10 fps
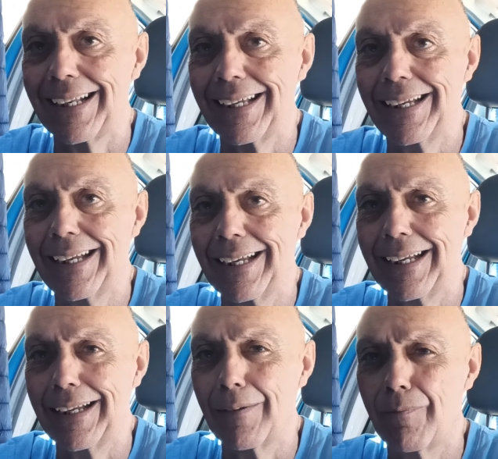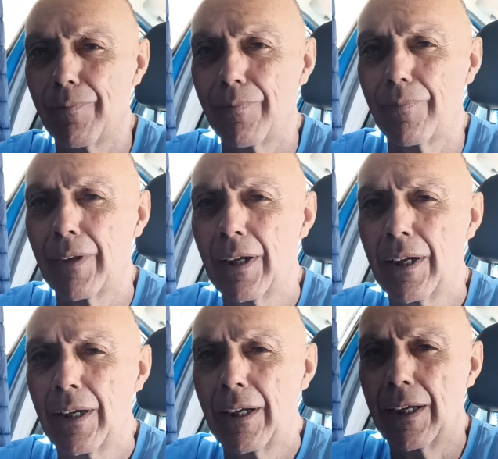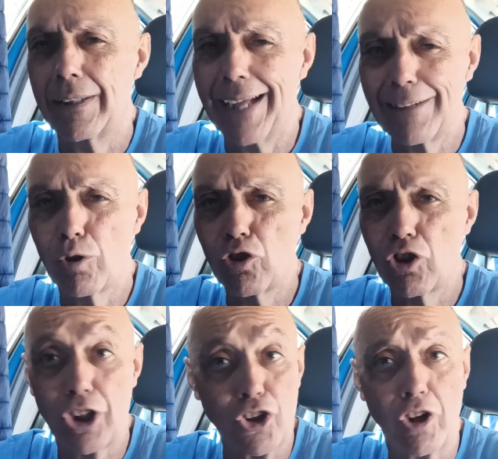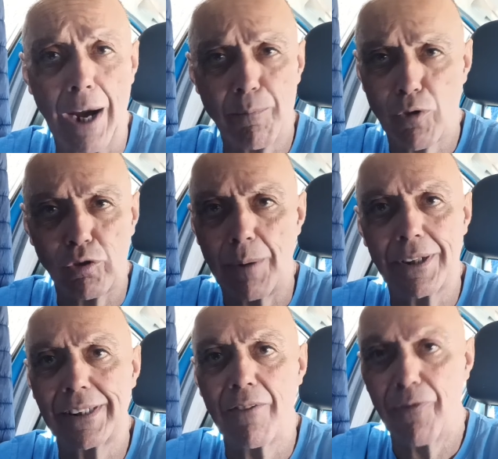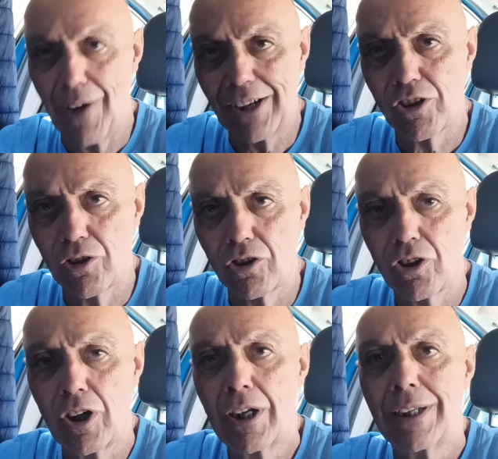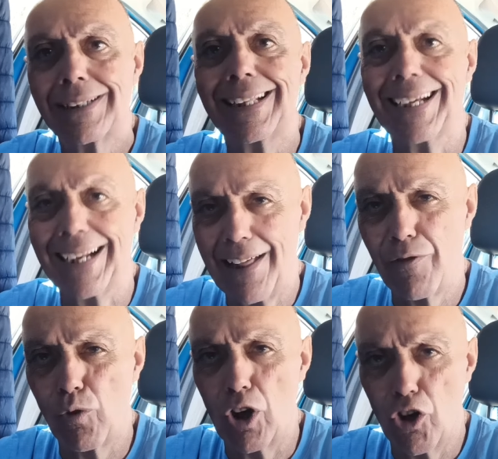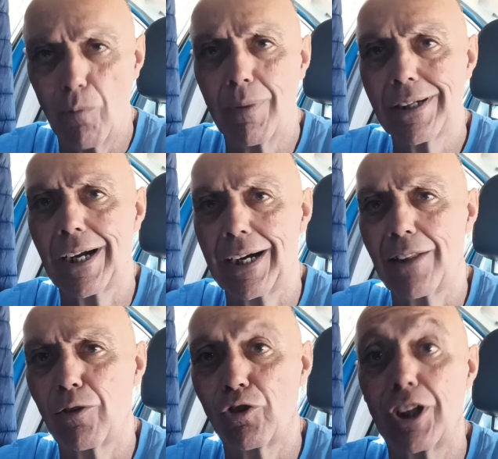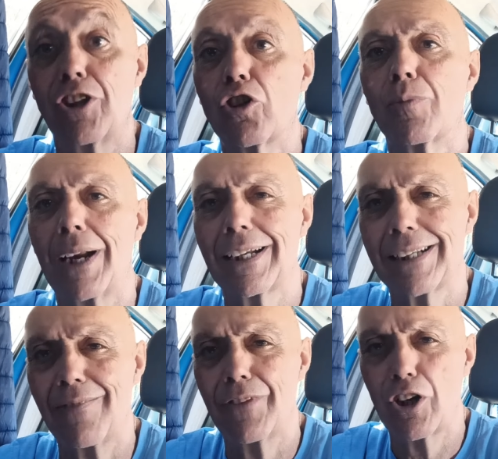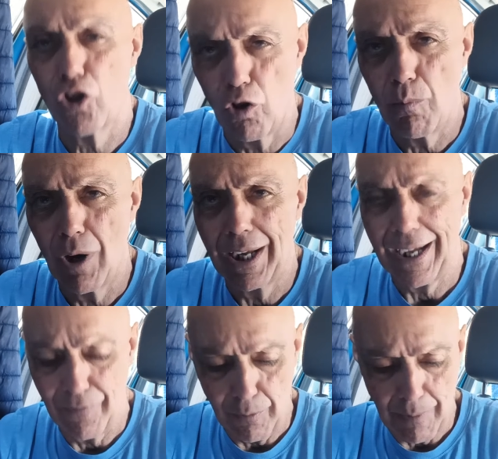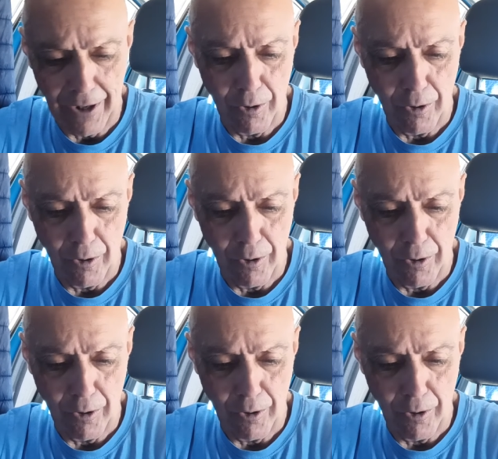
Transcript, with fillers: y datos que son absolutamente falsos, degradando el nombre sagrado de Dios de Alexandre como Alejandro Magno.